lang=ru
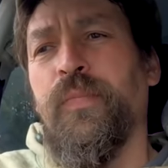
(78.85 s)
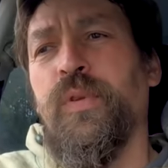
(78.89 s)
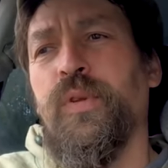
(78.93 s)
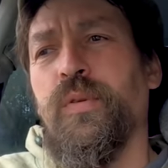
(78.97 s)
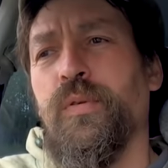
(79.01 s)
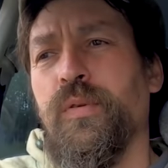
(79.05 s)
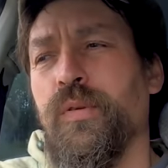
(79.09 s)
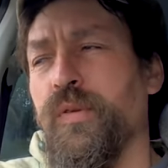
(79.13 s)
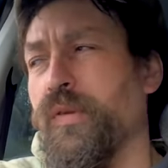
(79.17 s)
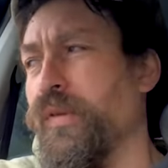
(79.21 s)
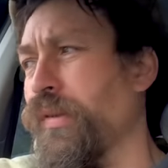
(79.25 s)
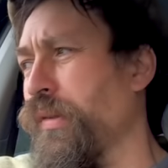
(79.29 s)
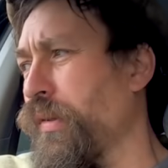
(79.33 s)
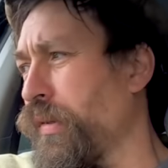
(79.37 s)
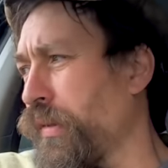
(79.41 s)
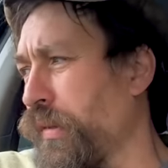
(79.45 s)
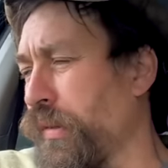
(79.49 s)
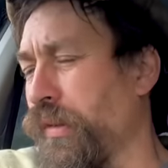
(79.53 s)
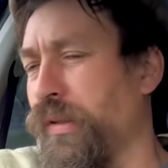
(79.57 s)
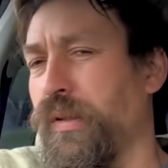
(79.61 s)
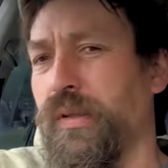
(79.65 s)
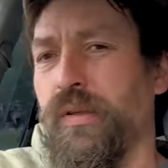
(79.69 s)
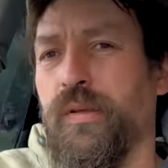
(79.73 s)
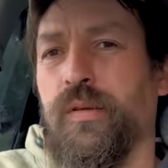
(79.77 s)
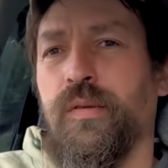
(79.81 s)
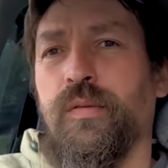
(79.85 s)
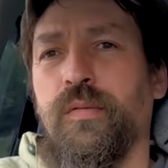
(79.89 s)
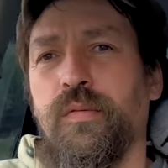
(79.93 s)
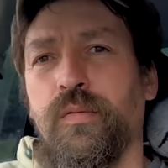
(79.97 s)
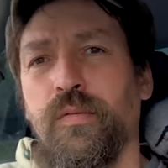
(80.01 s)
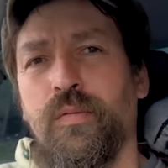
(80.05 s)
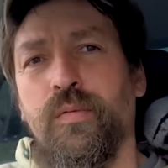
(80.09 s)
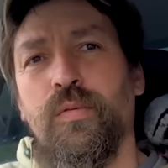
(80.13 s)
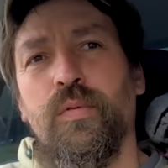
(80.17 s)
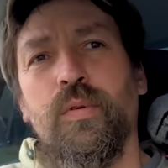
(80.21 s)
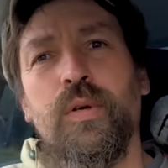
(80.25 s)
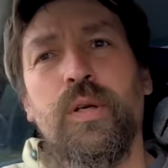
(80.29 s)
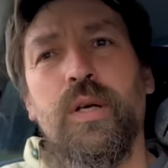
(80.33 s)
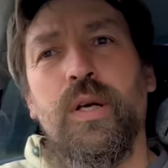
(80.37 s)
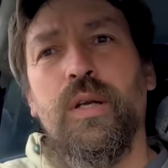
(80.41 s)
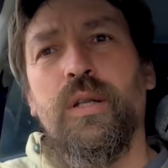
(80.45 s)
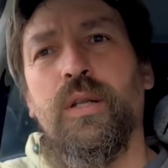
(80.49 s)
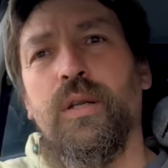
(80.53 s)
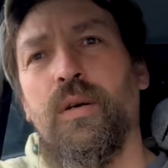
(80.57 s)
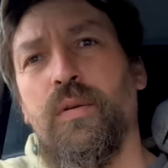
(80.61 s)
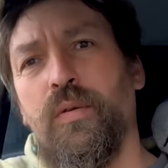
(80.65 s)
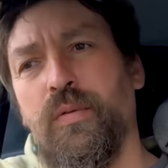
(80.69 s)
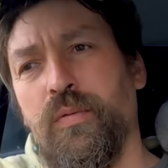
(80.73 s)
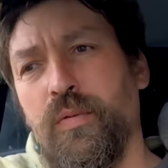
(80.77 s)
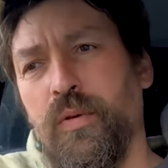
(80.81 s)
То есть только
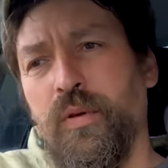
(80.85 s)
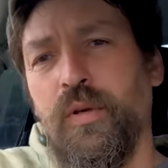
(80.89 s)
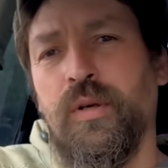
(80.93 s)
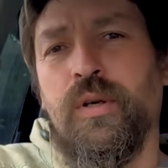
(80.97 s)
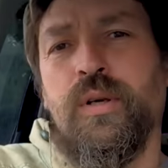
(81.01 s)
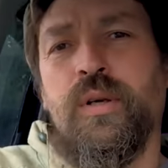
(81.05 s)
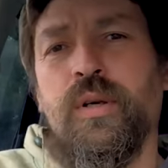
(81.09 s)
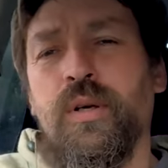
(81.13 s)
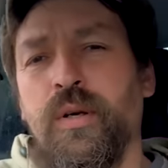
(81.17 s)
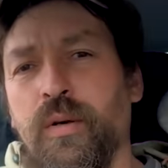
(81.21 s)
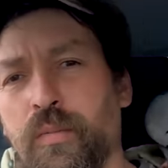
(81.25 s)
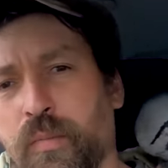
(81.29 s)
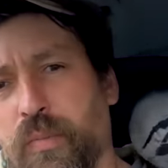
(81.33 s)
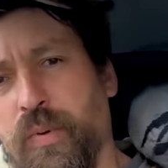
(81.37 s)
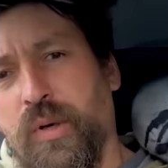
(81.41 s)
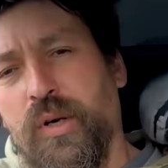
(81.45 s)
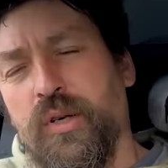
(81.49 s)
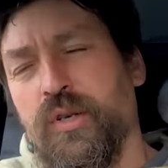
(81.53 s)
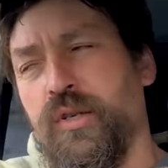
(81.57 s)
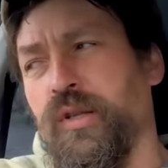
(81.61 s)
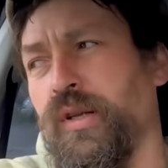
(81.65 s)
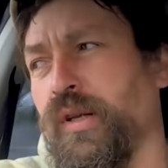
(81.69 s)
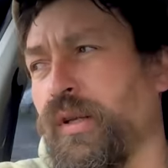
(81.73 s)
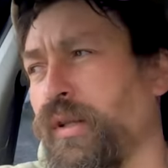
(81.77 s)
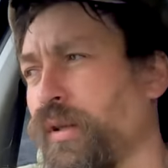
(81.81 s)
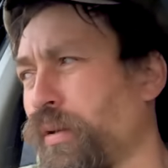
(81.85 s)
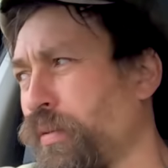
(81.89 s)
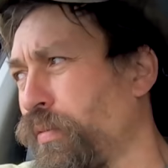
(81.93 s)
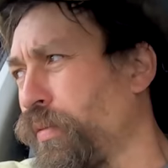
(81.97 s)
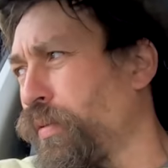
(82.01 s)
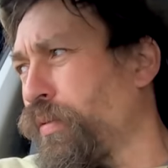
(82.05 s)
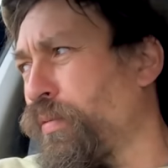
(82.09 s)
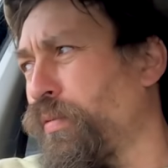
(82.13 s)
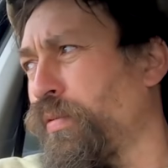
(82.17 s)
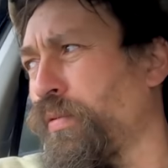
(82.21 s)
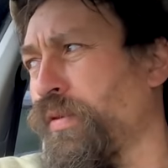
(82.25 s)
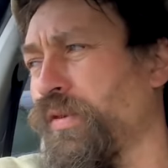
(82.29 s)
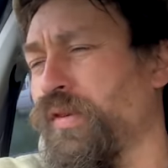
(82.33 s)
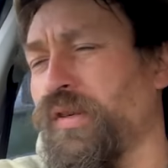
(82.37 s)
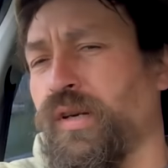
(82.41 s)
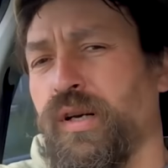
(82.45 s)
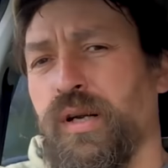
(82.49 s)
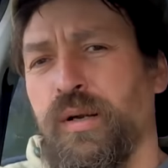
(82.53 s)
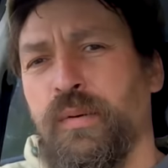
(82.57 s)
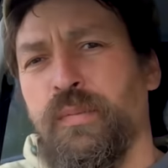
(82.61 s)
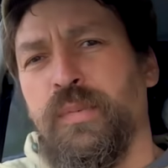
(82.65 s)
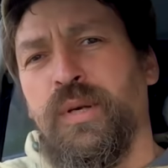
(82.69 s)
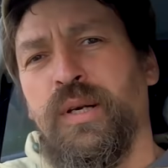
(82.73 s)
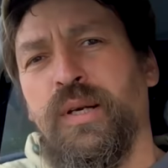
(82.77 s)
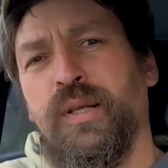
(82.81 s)
она вот прошла такой курс
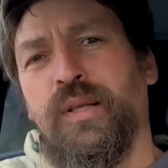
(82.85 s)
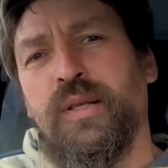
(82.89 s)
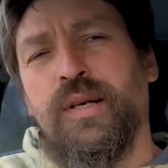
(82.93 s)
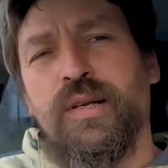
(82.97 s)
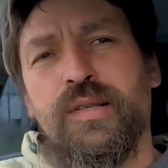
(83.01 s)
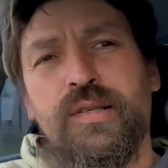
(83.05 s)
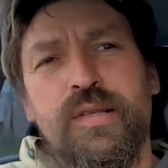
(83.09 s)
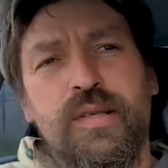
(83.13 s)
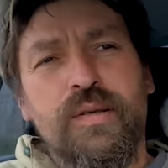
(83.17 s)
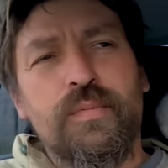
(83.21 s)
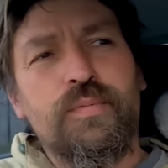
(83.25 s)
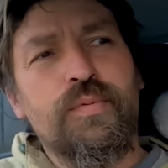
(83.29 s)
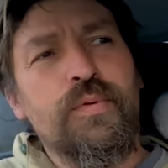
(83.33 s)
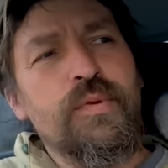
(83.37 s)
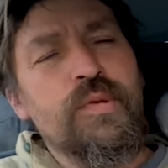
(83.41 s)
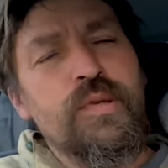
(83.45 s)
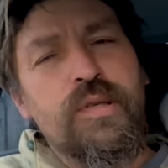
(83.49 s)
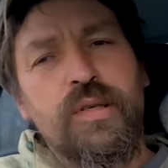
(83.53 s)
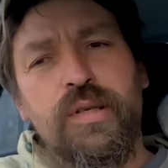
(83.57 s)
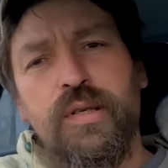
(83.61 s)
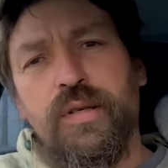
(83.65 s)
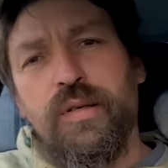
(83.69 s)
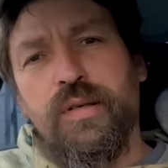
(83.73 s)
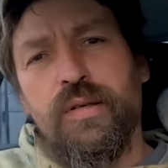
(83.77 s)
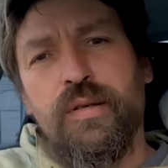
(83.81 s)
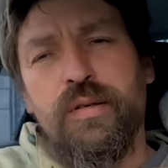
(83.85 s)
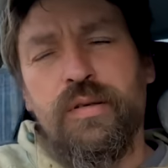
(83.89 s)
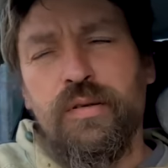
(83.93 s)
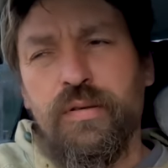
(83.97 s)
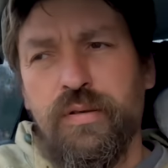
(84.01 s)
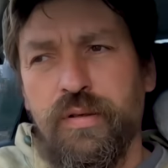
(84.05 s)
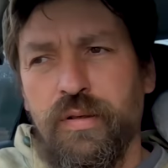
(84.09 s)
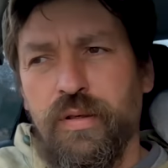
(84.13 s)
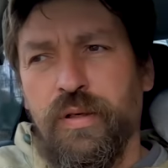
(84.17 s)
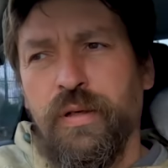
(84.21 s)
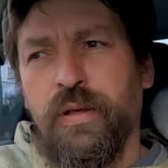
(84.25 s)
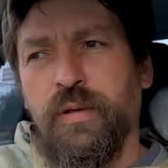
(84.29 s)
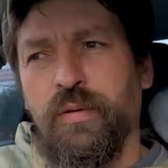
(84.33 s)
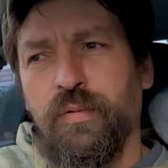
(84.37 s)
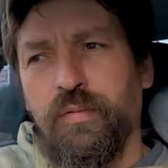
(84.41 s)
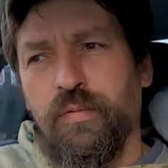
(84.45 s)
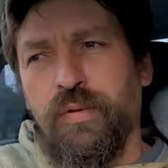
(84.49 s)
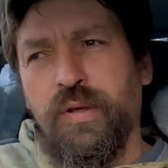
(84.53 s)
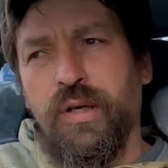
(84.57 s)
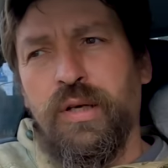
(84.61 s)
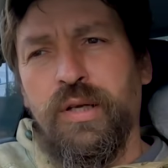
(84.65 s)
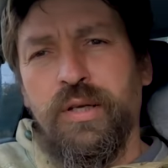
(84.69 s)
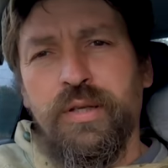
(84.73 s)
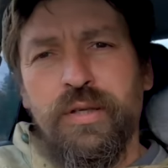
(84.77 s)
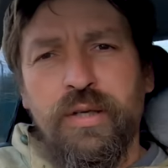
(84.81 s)
реабилитации после
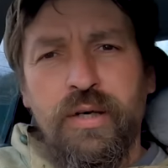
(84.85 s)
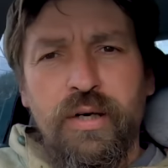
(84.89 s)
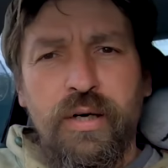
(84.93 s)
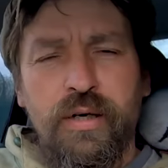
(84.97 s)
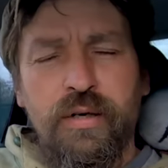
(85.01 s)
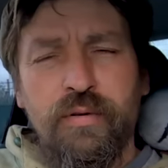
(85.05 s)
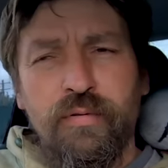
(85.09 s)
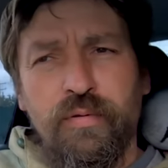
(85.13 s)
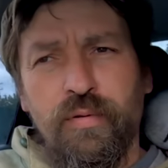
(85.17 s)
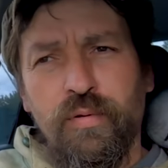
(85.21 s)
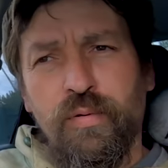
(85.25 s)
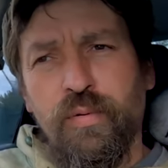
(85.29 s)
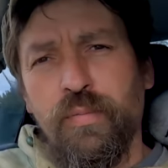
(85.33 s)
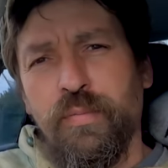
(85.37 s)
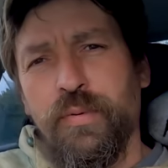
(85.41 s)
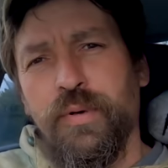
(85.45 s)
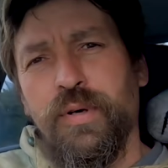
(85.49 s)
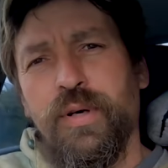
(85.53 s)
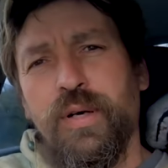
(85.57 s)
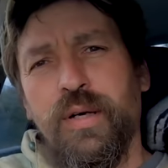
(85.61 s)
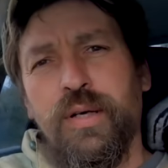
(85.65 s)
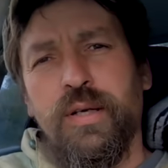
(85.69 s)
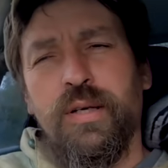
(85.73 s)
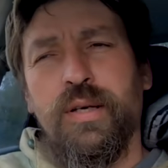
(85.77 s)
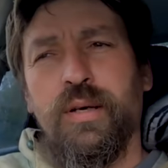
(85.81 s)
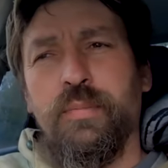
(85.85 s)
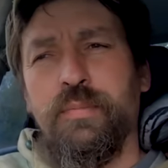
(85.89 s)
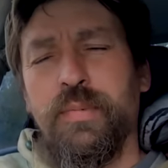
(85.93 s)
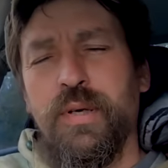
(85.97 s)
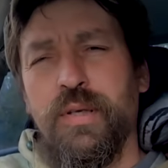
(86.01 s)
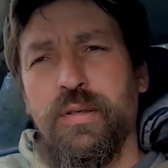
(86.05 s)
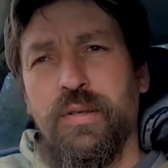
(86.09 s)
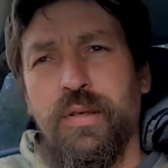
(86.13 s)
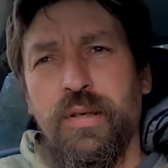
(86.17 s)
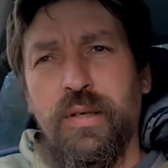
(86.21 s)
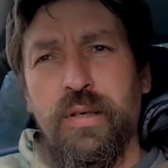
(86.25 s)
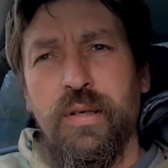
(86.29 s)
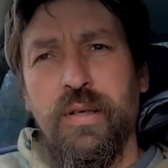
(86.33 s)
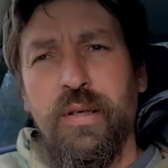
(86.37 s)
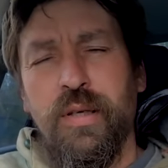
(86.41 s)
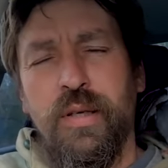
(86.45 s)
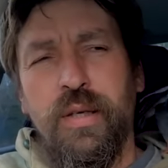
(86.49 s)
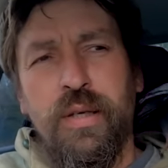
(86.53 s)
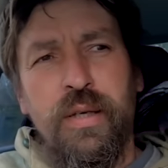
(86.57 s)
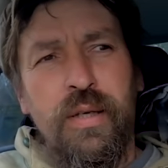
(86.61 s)
удаления раковой опухоли, и опять ей,